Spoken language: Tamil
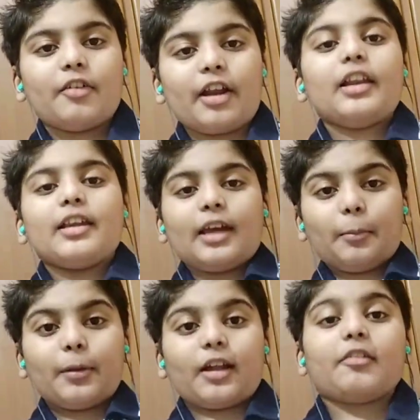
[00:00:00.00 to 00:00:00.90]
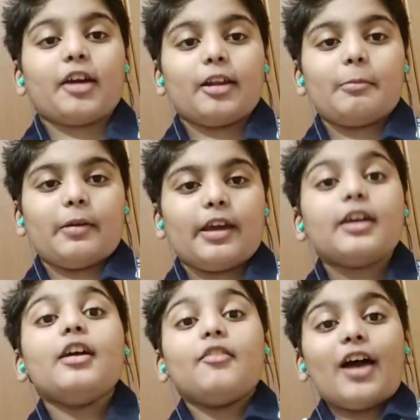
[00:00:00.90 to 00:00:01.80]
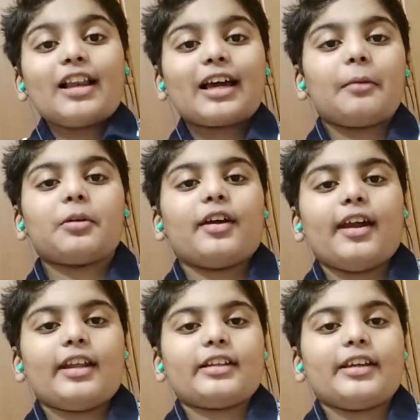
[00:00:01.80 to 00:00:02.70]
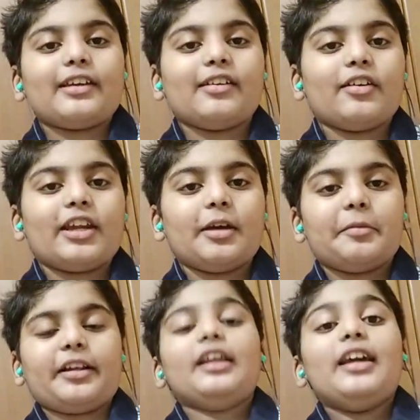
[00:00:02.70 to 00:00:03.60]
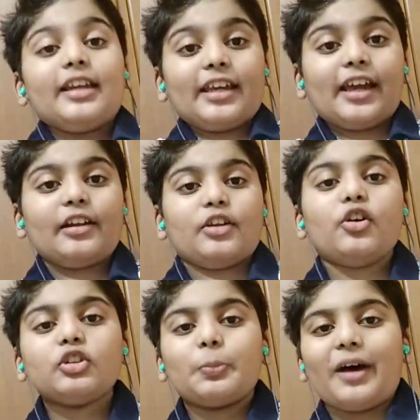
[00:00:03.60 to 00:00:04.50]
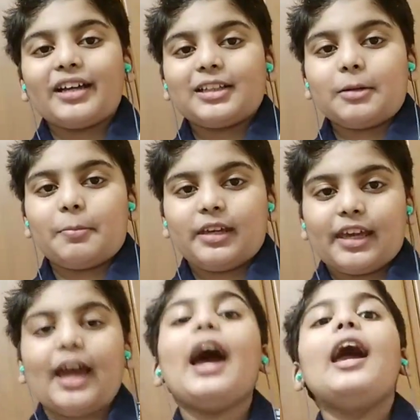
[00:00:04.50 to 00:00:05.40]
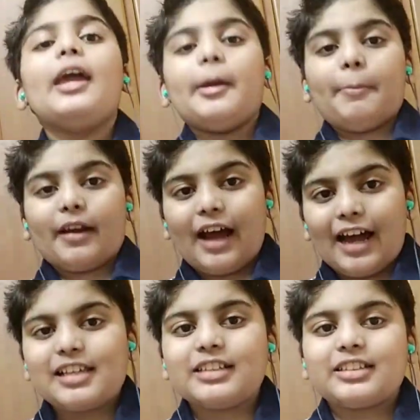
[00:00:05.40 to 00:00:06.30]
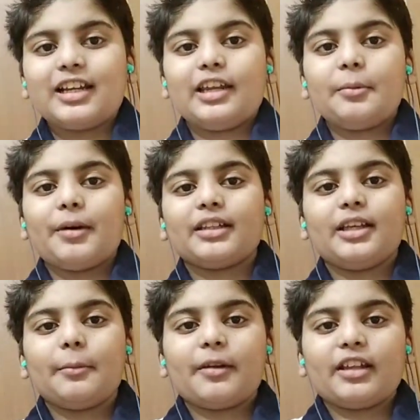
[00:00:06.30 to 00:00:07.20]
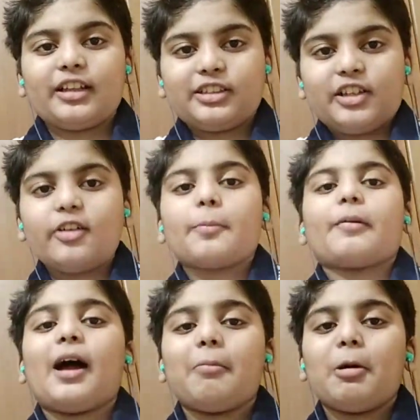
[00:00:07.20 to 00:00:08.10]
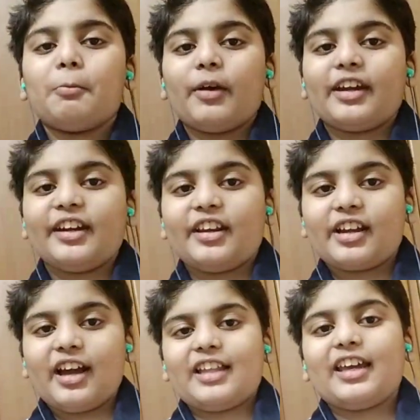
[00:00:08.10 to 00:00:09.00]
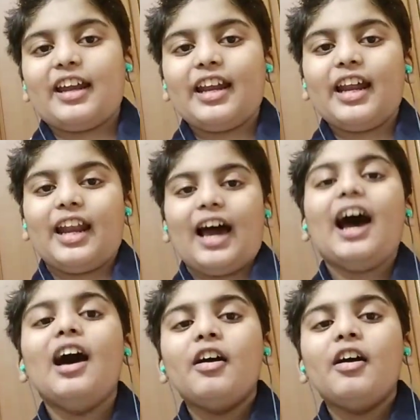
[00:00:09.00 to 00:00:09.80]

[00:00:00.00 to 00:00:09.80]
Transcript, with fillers: ஒன் என் பேர் வேலுப்பிள்ளை வெல்கம் டு எனி திங் யூ நேம் இட் நீங்கள் நியூஸ் பார்த்துருப்பீங்க இப்போ ராஜஸ்தான்லேயும் மத்திய பிரதேஷ்லேயும் ஒரு ப்ராப்ளம் போய்கிட்டு இருக்கு அது என்னென்னா